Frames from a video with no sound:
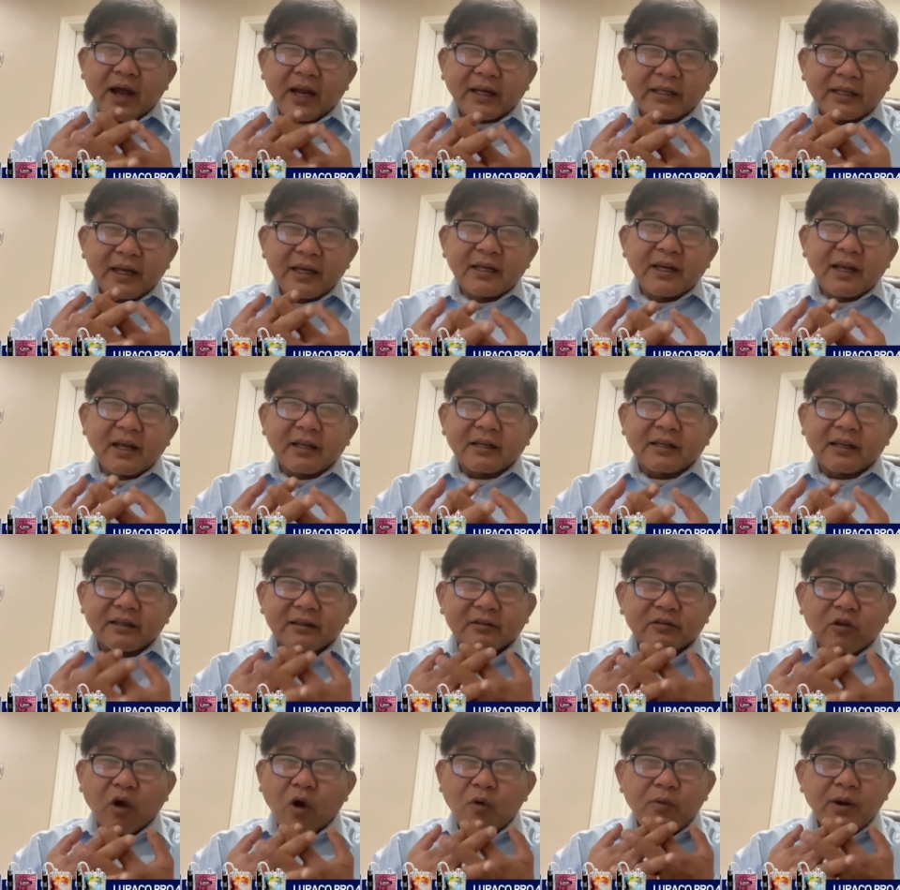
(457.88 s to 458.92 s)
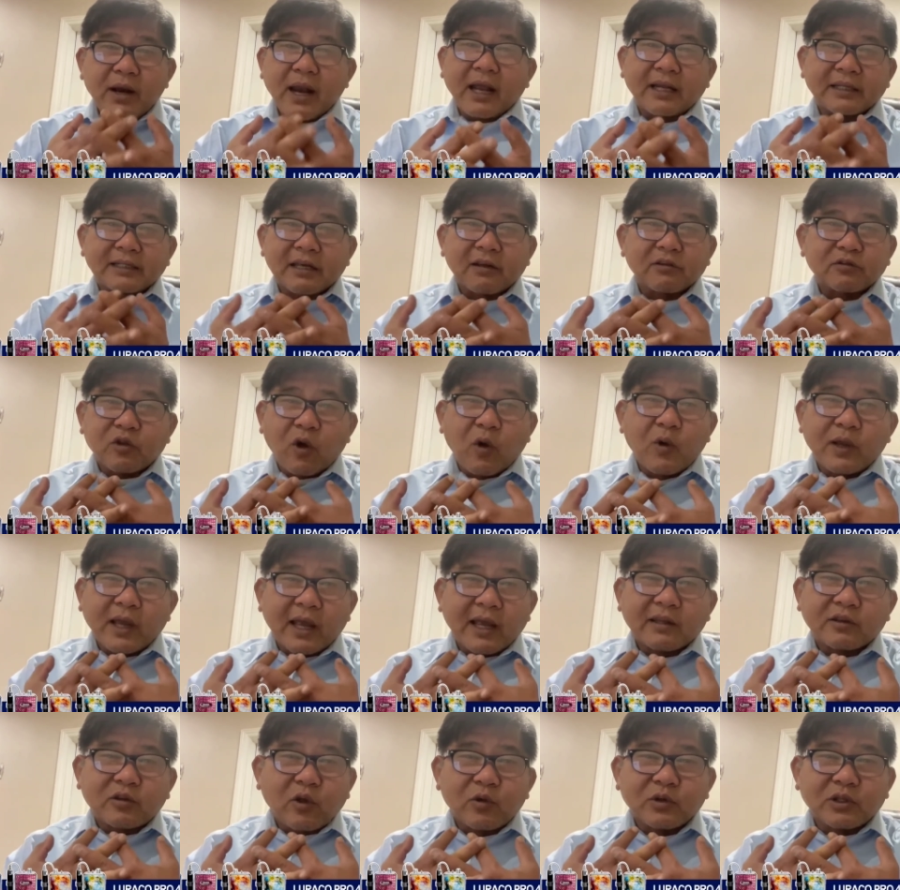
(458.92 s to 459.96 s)
và anh nên nhớ tôi biết anh sao tôi
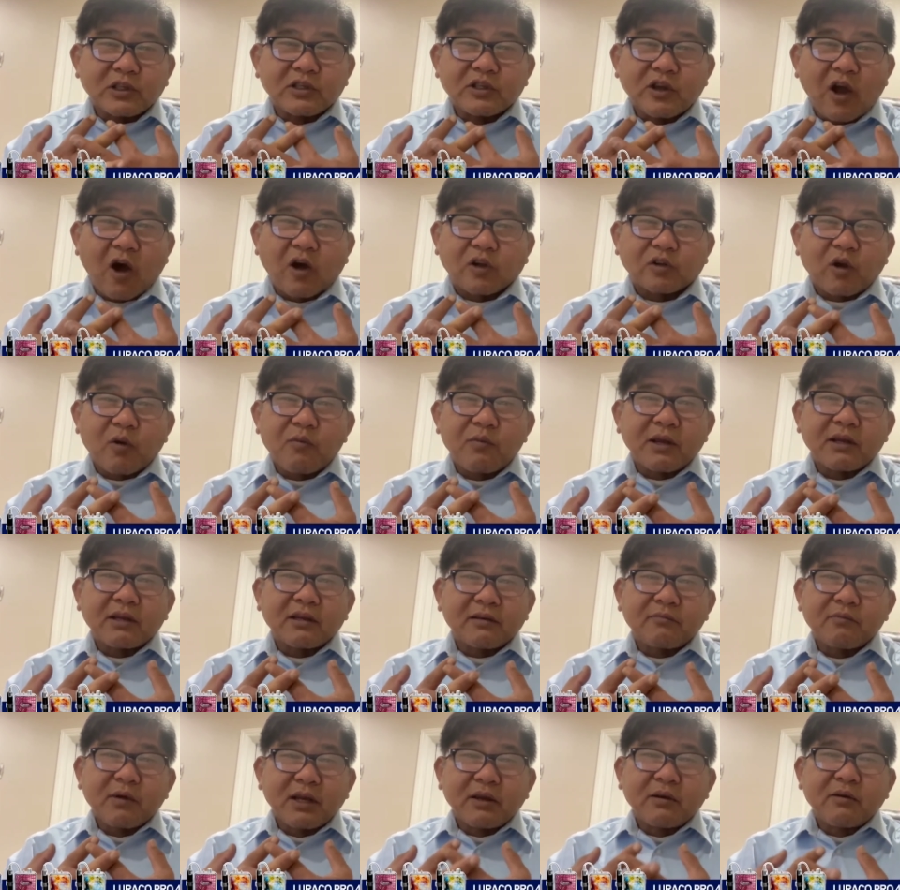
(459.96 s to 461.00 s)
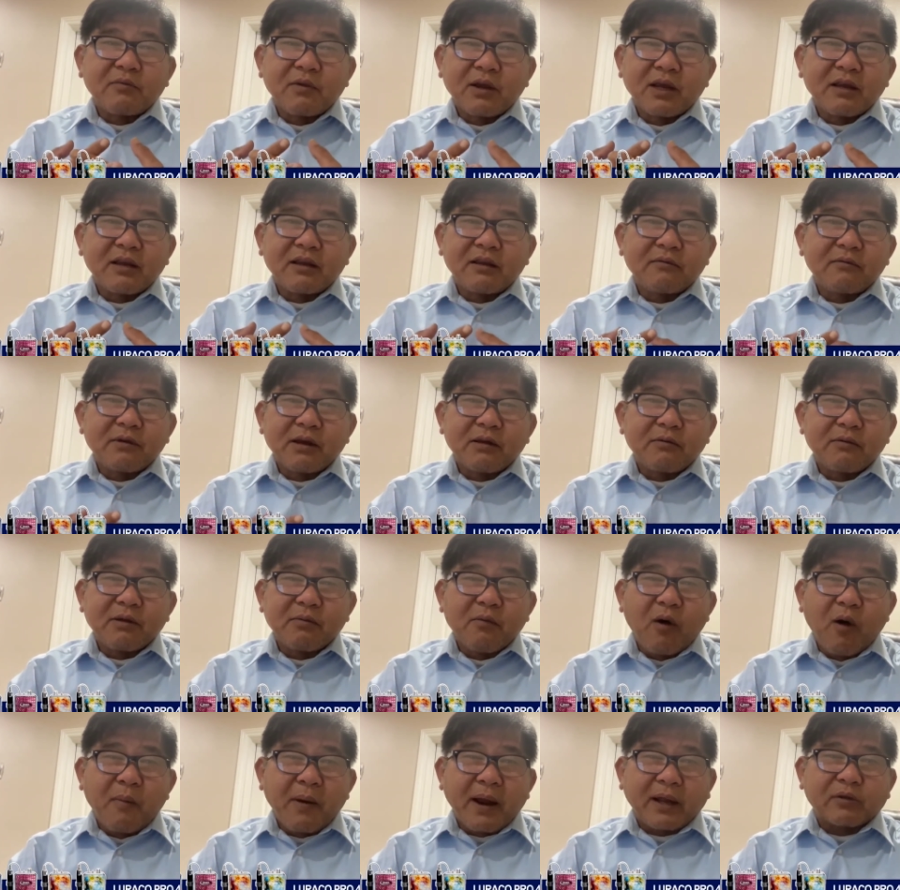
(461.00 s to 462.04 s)
nghe tôi từ nhỏ tôi bị bị bị bị,
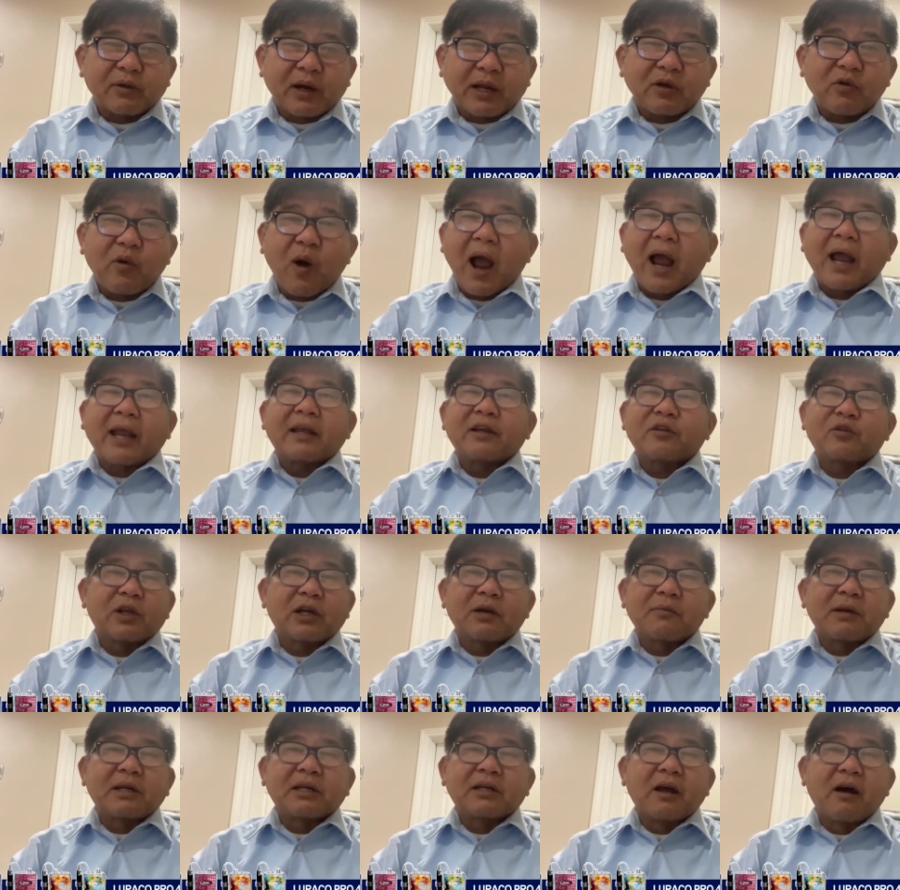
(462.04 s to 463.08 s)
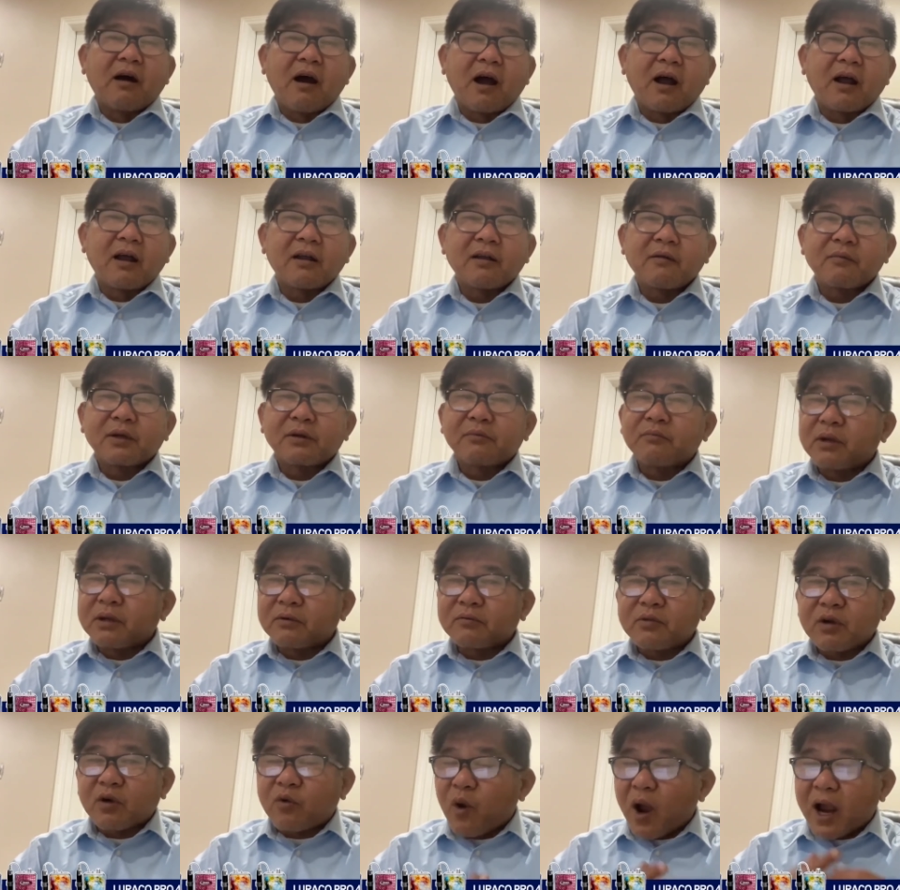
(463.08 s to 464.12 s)
bị bố mẹ đánh hoài chuyện nó bình thường mình
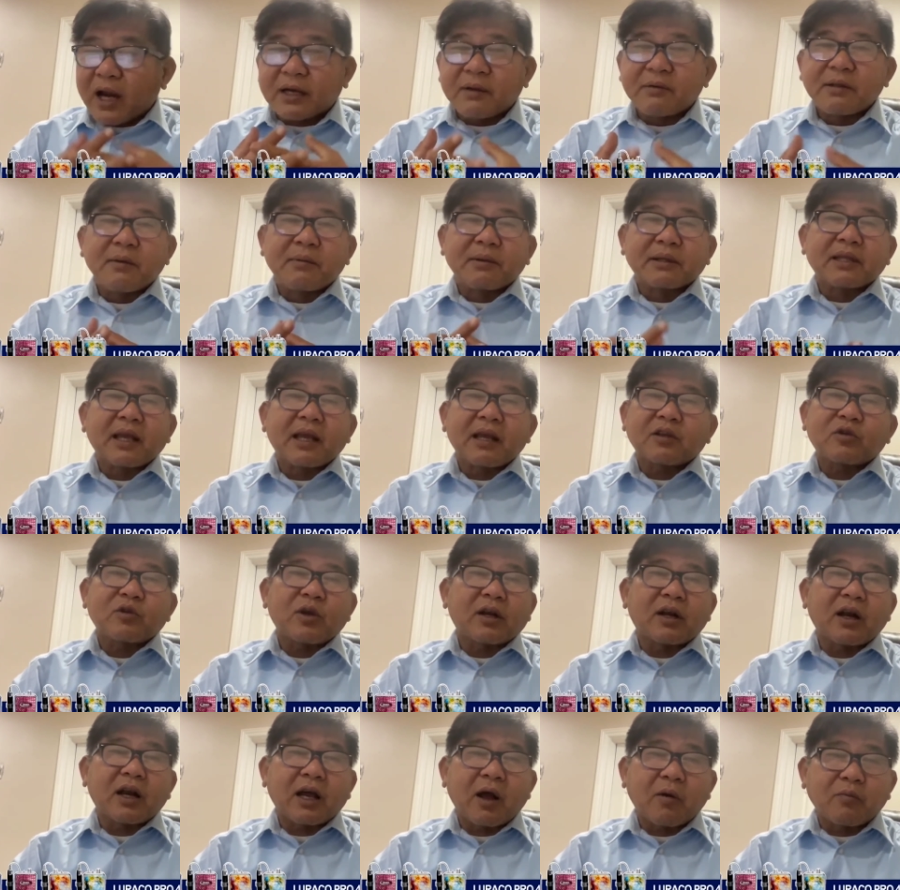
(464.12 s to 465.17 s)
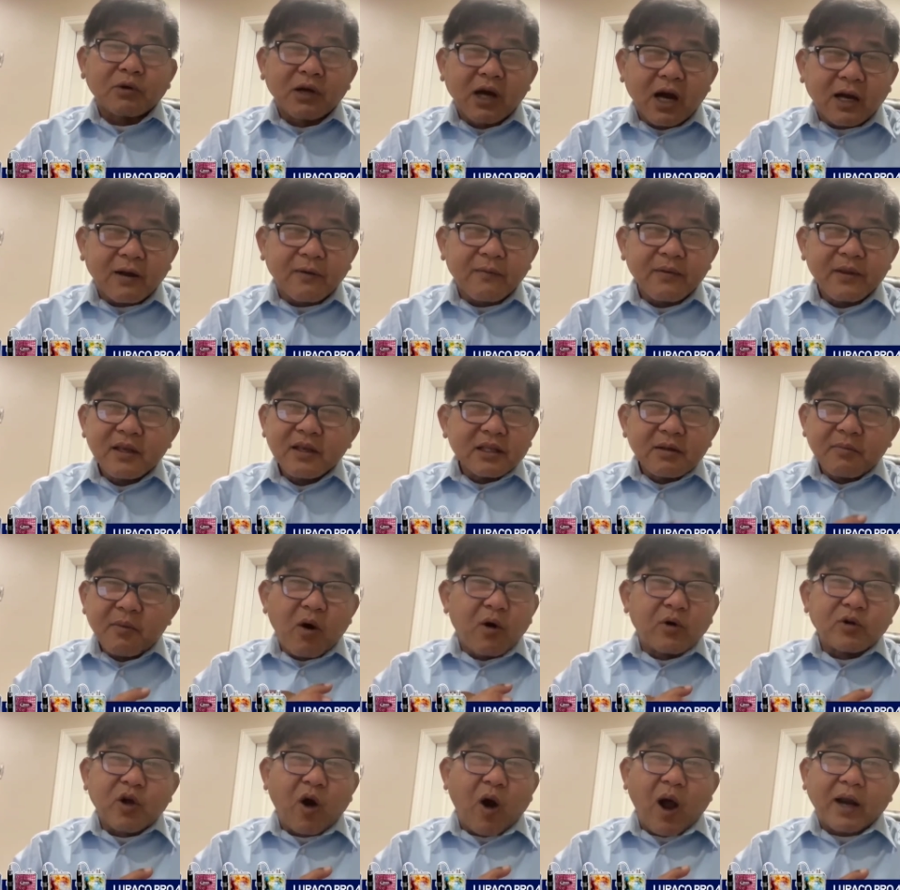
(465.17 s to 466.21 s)
mình qua đây rồi mình thấy cái chuyện đó là không được nhưng
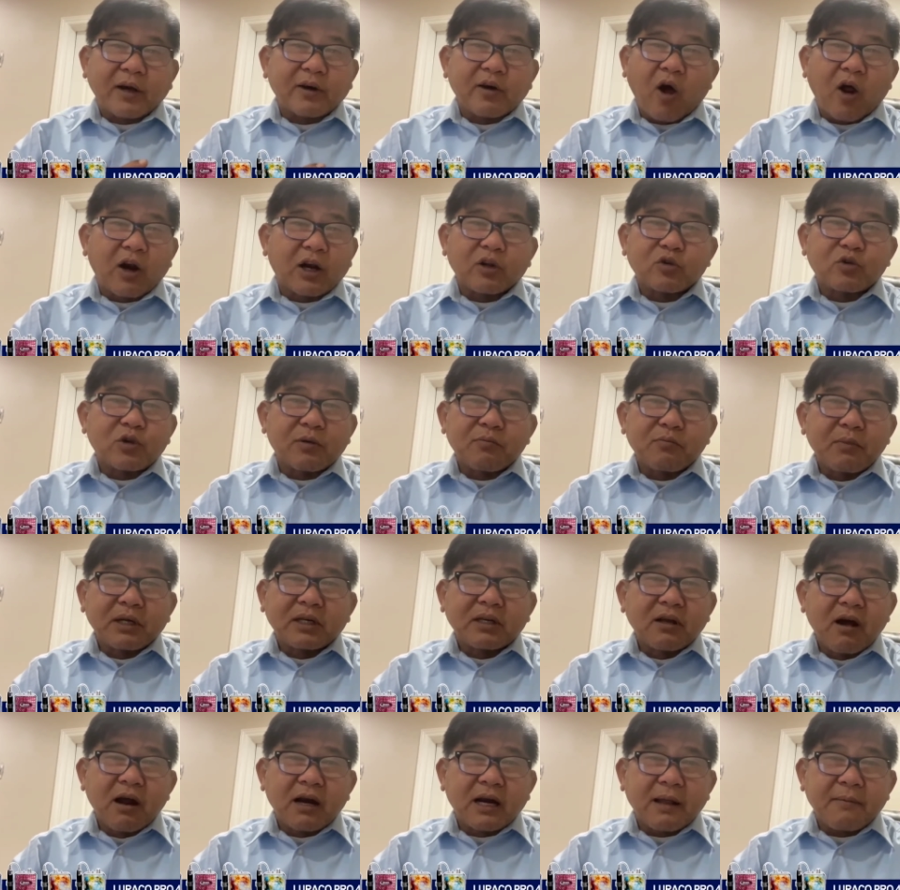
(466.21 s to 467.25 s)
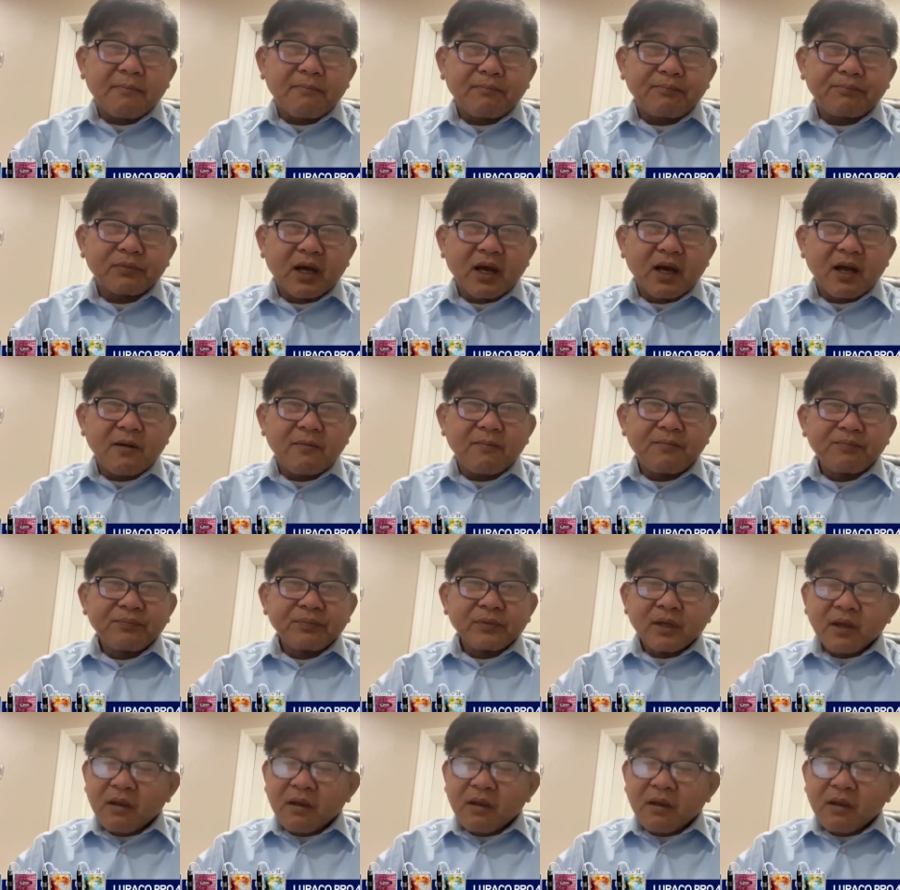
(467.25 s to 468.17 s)
mà hồi nhỏ ăn đòn là chuyện bình thường lắm đó